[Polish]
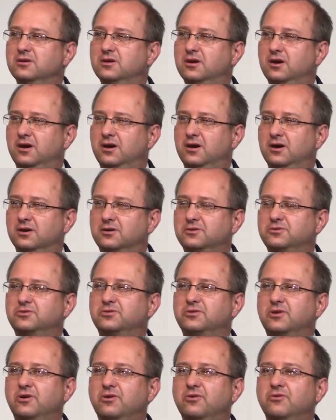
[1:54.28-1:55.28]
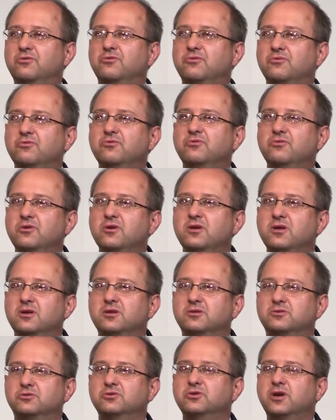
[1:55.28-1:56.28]
a, którą
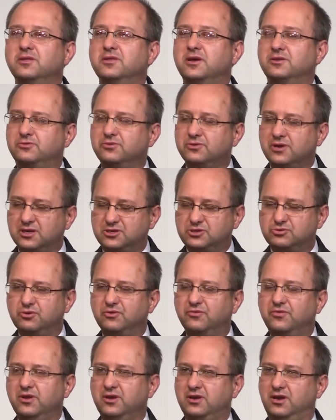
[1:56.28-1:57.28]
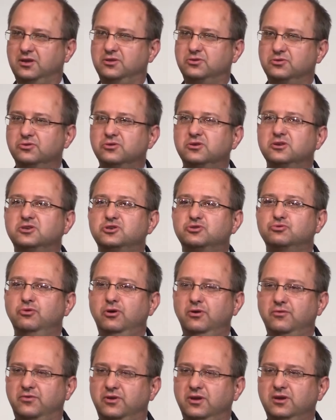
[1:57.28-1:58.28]
druga natura człowieka i drugi
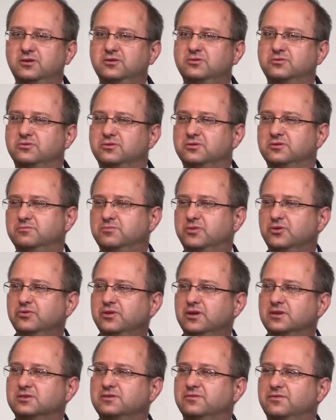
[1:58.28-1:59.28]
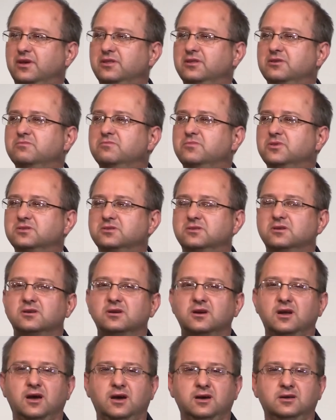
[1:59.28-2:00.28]
człowiek, który był nazywany Mr.
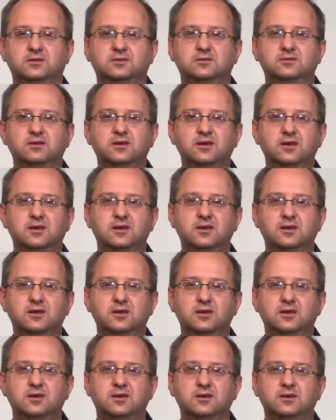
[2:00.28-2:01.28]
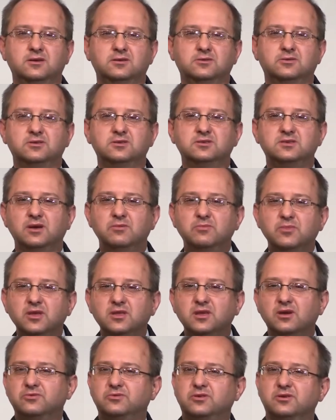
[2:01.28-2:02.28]
Hyde który
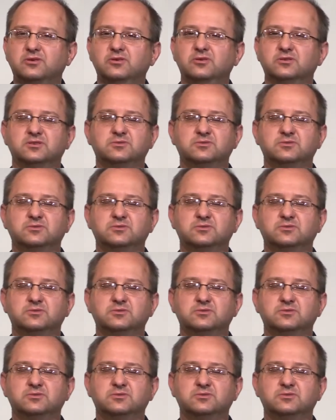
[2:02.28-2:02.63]
zamieniał tego